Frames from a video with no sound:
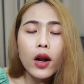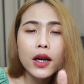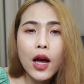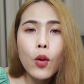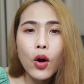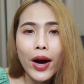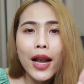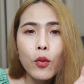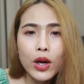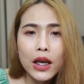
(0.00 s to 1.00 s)
อดก็เท่ากับ
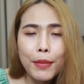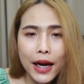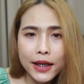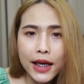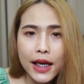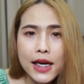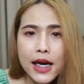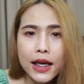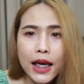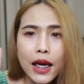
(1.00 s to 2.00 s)
ว่าเรากินแบคทีเรี
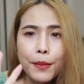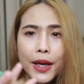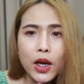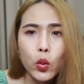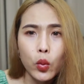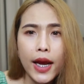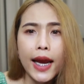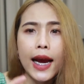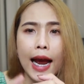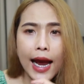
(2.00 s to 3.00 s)
ยที่มีอยู่ใน
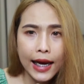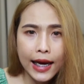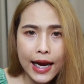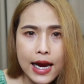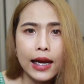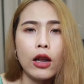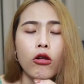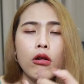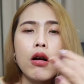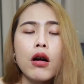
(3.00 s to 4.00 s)
ไข่ไก่
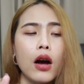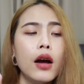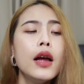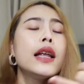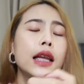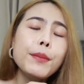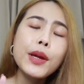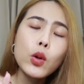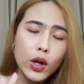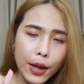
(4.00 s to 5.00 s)
แล้วก็ที่
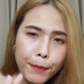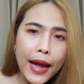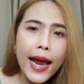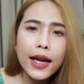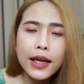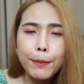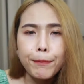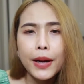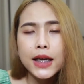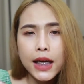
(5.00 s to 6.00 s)
มีอยู่ในแป้งดิบอัน